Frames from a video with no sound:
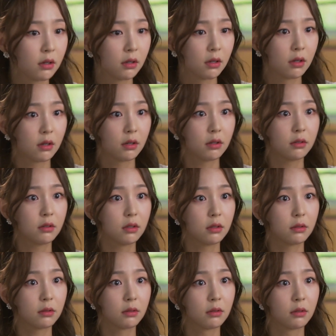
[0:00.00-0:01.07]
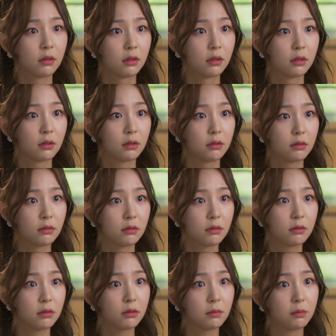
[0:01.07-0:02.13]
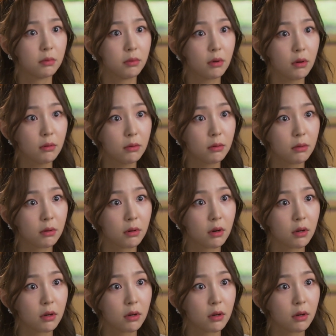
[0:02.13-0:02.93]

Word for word: 아, 근데 지금 뭐라고